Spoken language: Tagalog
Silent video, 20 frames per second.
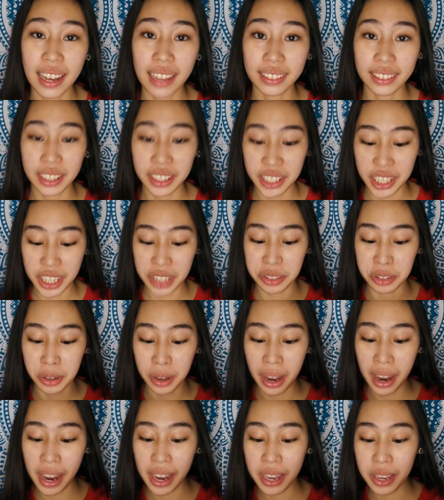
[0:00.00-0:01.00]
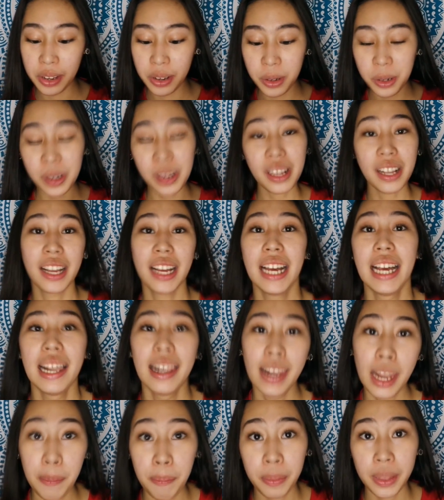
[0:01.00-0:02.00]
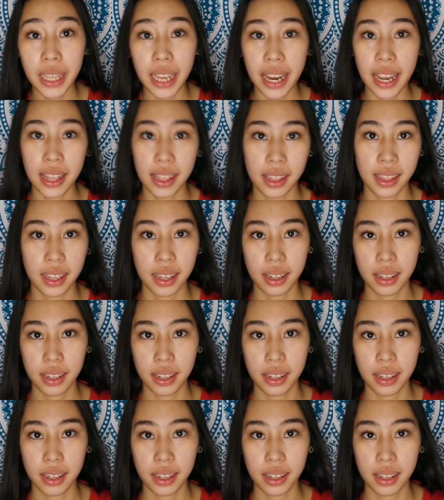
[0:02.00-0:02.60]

natin dito ay yung lip tint.